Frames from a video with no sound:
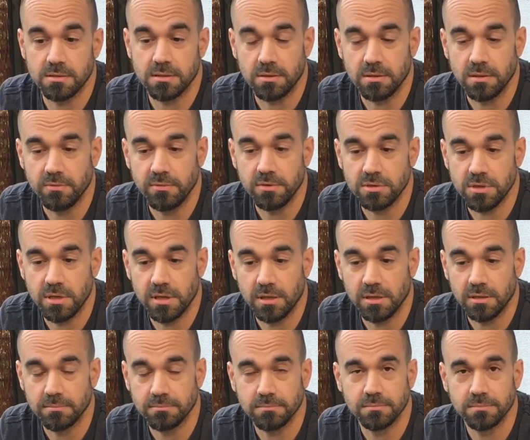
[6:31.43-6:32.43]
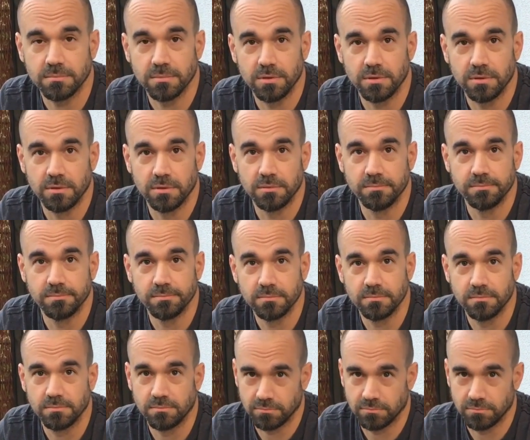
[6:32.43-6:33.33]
geht es auch nicht viel schneller. Ähm,